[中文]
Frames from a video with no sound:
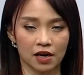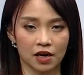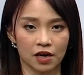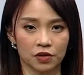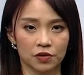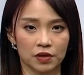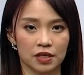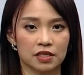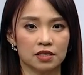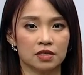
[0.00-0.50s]

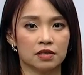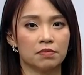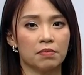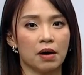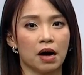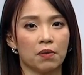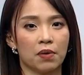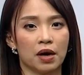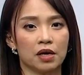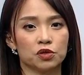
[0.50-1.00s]
对此，
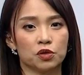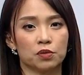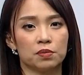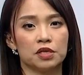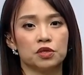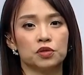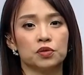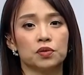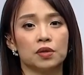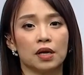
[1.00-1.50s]
马华总秘
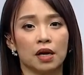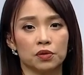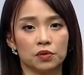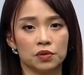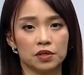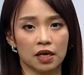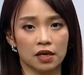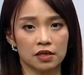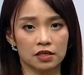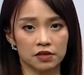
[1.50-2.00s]
书拿督
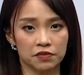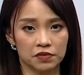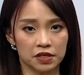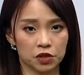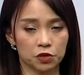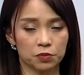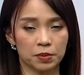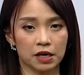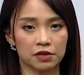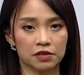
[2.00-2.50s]
张胜文就
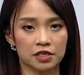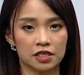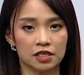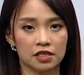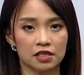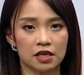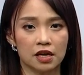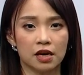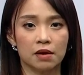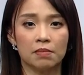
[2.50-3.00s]
表
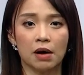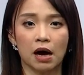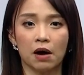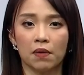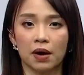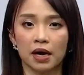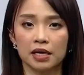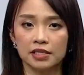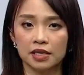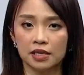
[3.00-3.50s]
示：“马
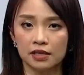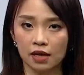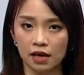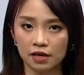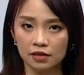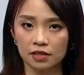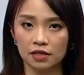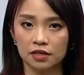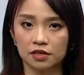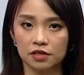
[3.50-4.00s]
华在当
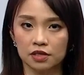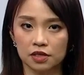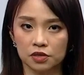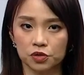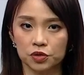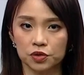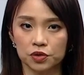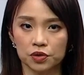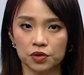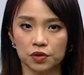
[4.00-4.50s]
前政
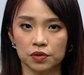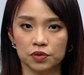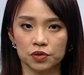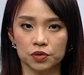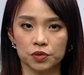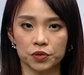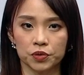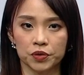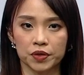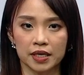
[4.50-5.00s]
局中
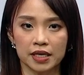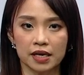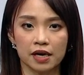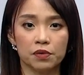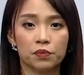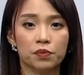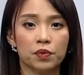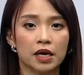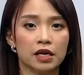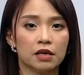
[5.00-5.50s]
处于一个
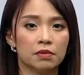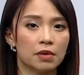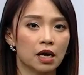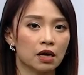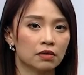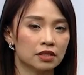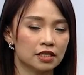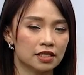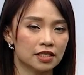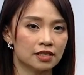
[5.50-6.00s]
微妙
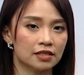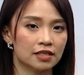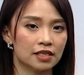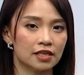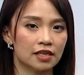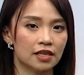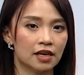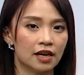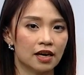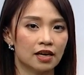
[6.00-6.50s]
的境地，